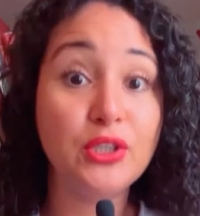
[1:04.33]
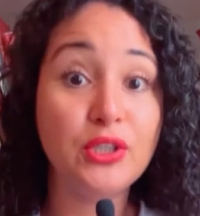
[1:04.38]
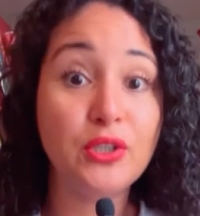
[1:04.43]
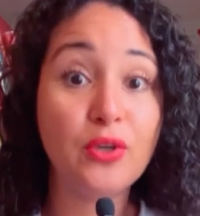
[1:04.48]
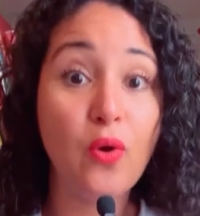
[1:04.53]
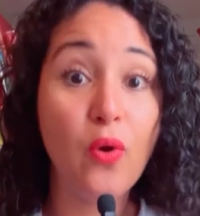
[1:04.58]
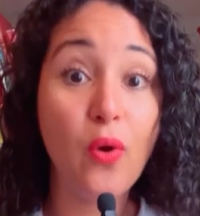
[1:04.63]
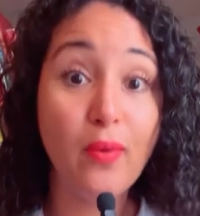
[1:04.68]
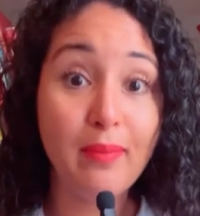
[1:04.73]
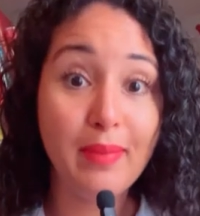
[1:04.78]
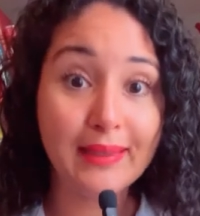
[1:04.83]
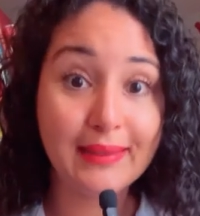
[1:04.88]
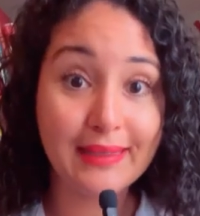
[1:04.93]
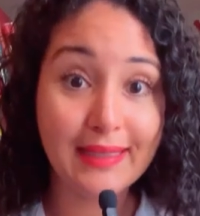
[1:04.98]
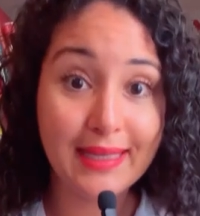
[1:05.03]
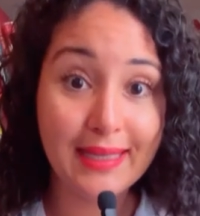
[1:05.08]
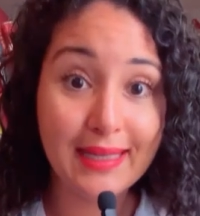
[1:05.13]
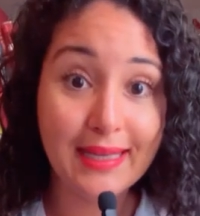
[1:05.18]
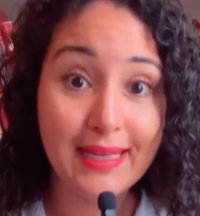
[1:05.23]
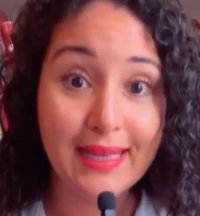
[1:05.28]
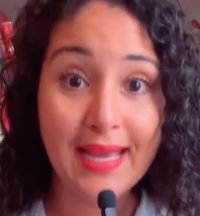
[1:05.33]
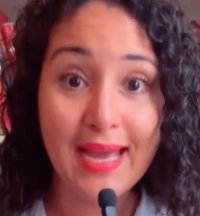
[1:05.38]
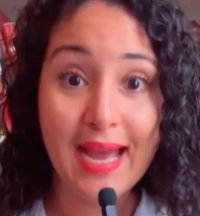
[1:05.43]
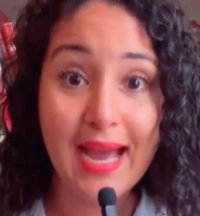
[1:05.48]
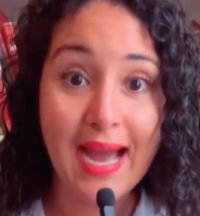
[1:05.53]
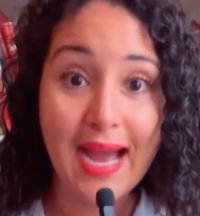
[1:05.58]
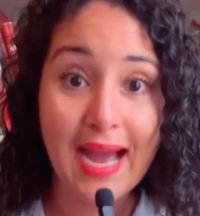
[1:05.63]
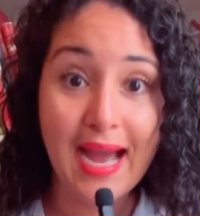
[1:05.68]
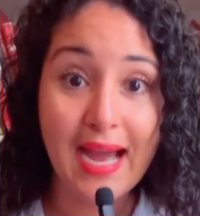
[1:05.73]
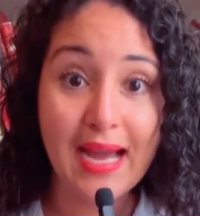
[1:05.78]
de combater
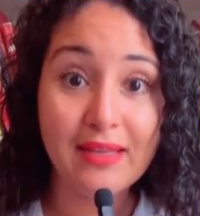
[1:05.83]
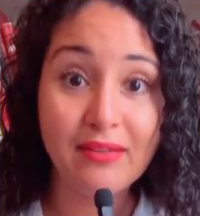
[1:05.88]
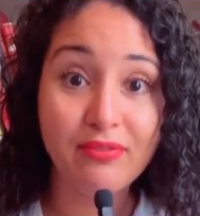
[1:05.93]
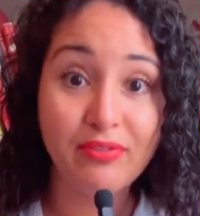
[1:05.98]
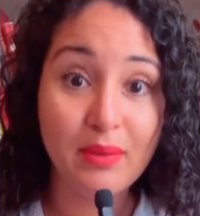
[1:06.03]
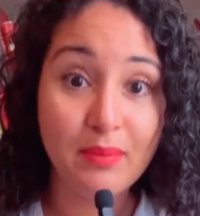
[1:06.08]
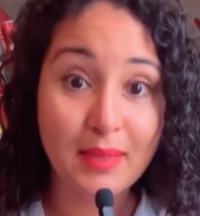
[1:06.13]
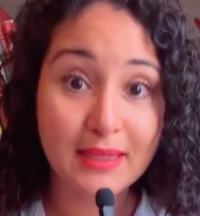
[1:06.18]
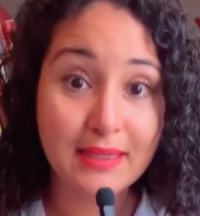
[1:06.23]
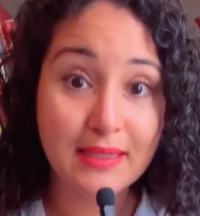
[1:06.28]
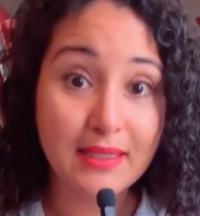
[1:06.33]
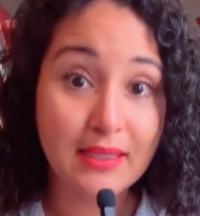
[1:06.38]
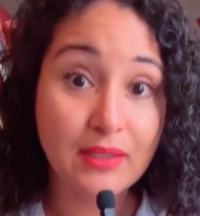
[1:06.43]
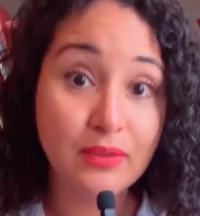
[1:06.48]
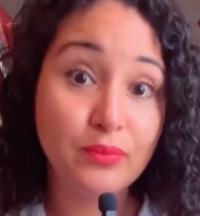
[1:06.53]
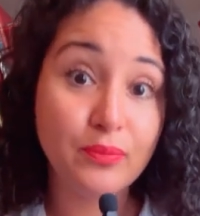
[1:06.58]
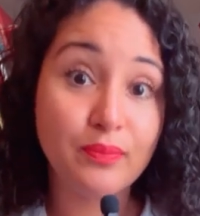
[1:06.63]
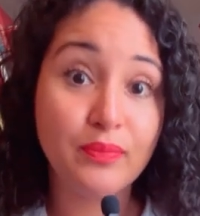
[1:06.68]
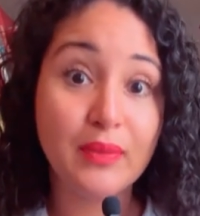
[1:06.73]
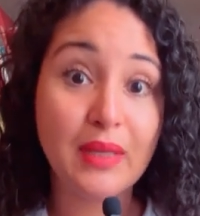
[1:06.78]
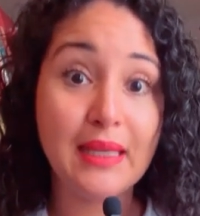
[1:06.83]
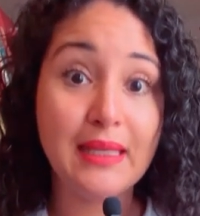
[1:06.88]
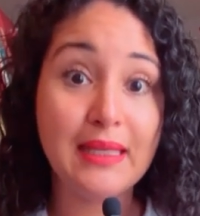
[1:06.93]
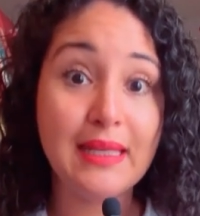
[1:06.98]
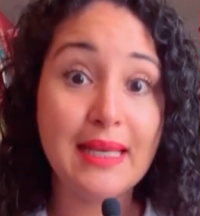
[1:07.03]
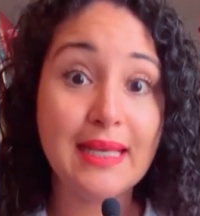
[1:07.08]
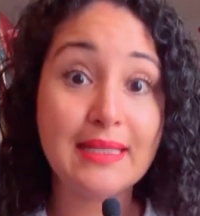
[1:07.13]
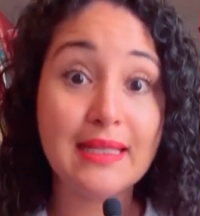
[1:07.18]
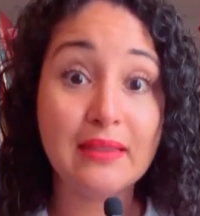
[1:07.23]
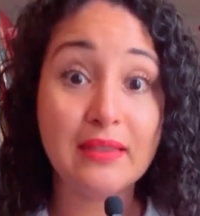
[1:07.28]
a inflamação
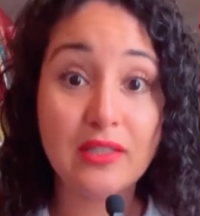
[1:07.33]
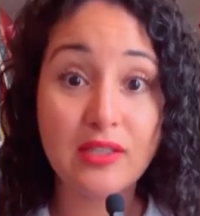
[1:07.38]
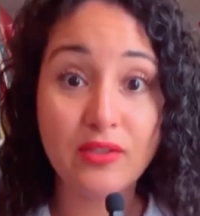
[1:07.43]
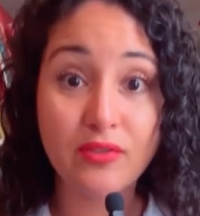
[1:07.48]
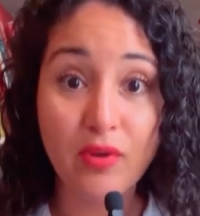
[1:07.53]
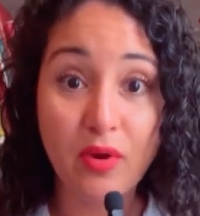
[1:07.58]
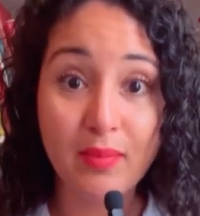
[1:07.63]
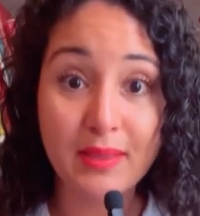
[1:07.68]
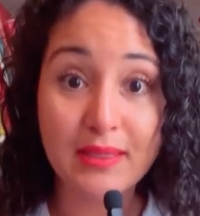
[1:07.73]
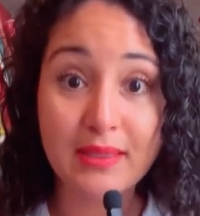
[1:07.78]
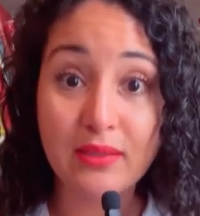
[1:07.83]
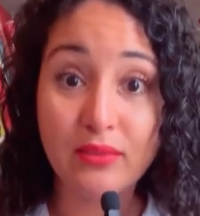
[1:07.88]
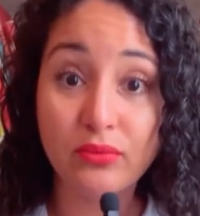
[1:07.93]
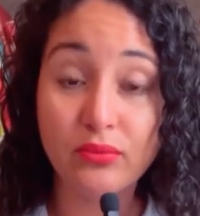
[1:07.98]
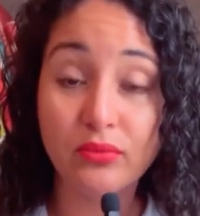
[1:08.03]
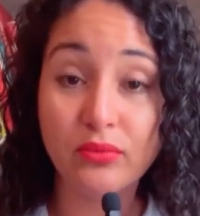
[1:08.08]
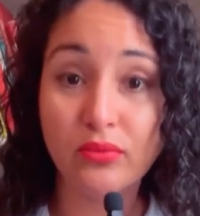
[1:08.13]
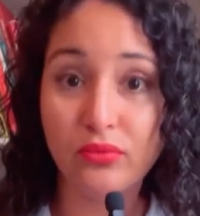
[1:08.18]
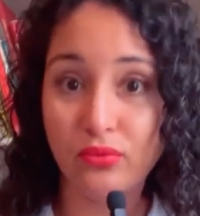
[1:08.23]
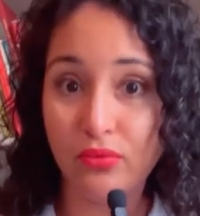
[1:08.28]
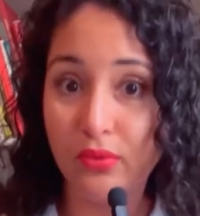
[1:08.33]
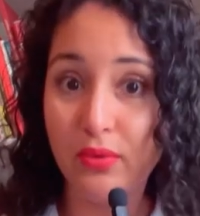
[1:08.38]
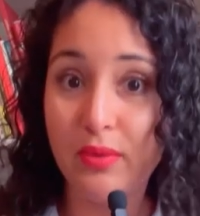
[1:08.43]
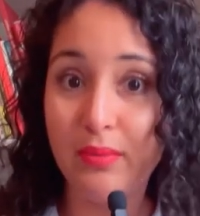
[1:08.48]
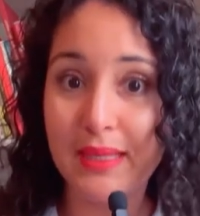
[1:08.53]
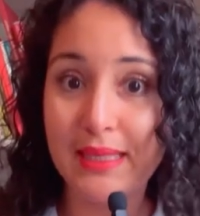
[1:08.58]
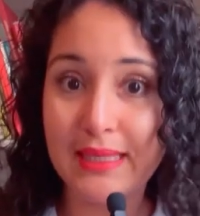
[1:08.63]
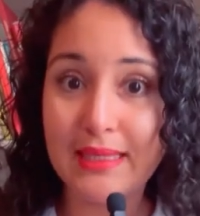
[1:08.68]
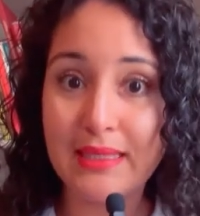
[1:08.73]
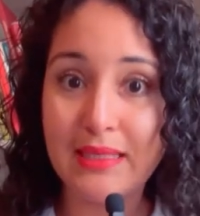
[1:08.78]
e essa transformação do
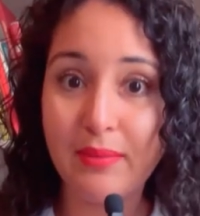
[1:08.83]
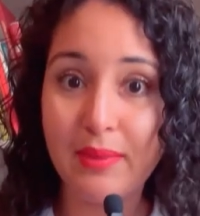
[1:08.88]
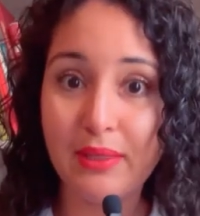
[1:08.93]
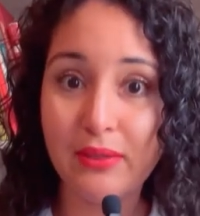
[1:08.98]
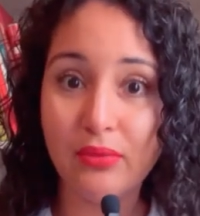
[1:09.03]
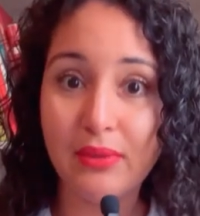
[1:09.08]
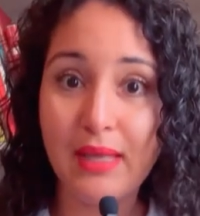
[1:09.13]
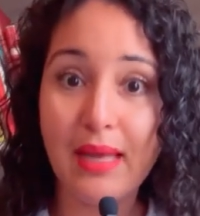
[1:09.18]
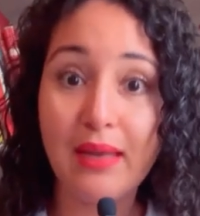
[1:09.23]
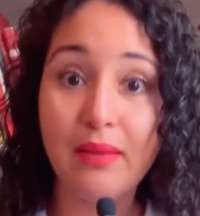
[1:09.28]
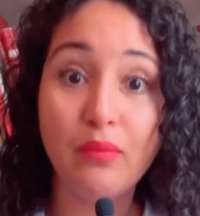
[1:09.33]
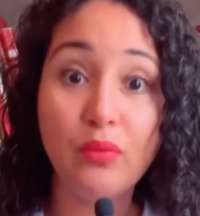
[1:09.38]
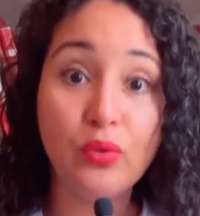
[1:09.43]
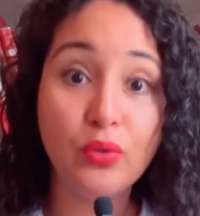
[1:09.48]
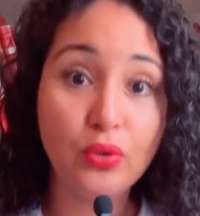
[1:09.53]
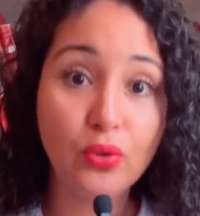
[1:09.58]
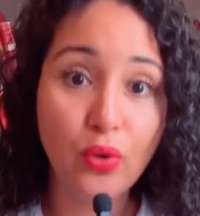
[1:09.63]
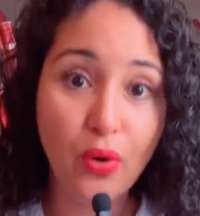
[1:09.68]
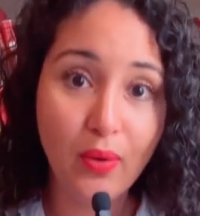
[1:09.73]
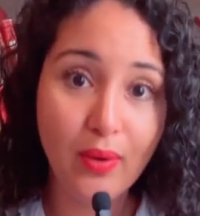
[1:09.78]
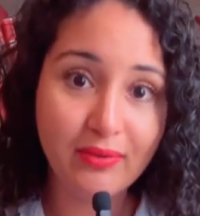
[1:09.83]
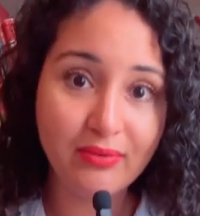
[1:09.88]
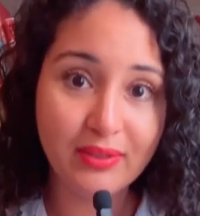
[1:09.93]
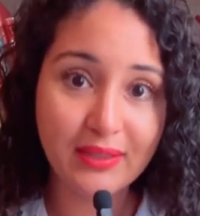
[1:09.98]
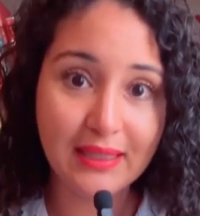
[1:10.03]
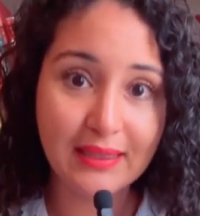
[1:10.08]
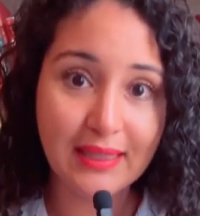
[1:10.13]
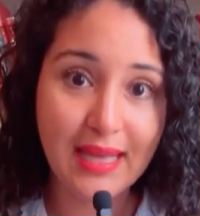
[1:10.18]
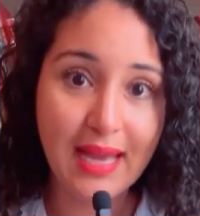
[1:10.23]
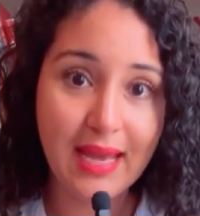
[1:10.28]
emagrecimento dela mudou a
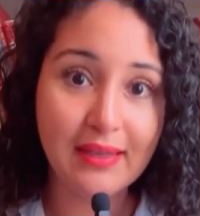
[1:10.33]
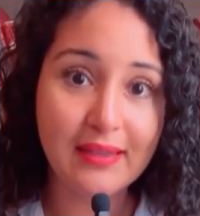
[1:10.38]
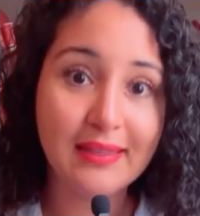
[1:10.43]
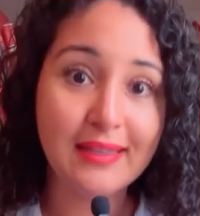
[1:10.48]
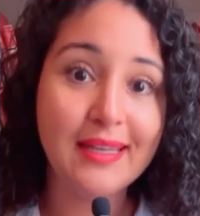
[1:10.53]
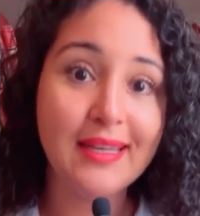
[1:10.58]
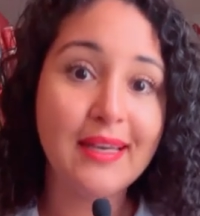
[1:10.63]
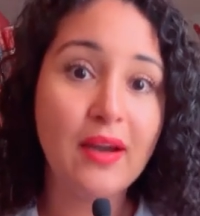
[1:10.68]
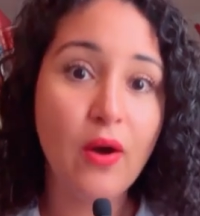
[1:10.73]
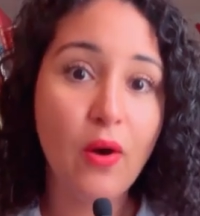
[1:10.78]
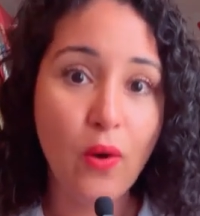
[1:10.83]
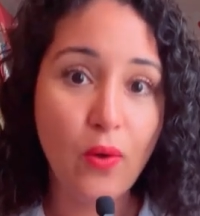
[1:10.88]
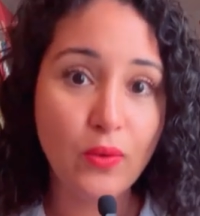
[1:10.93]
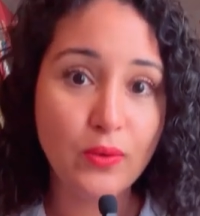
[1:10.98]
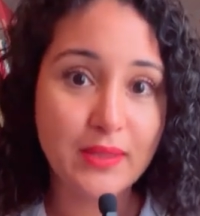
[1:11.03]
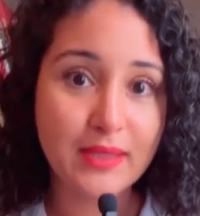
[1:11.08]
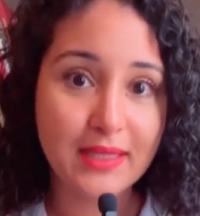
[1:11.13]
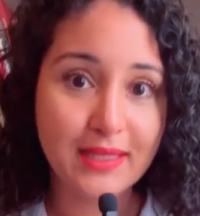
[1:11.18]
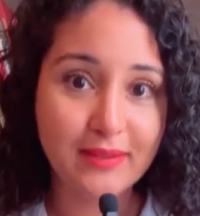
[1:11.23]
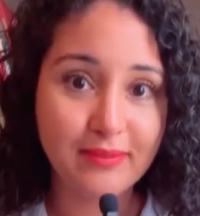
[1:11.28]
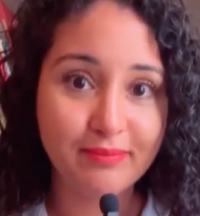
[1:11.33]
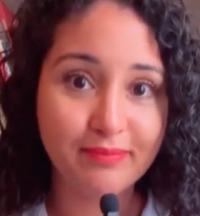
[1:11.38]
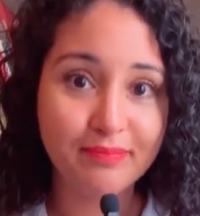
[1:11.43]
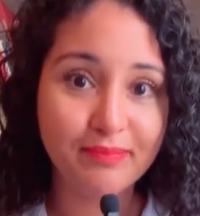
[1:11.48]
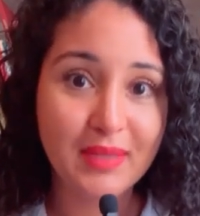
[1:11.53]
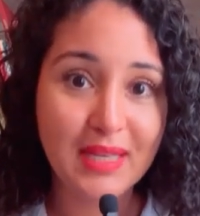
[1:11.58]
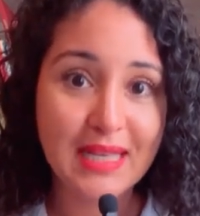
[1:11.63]
vida dela. Ouça.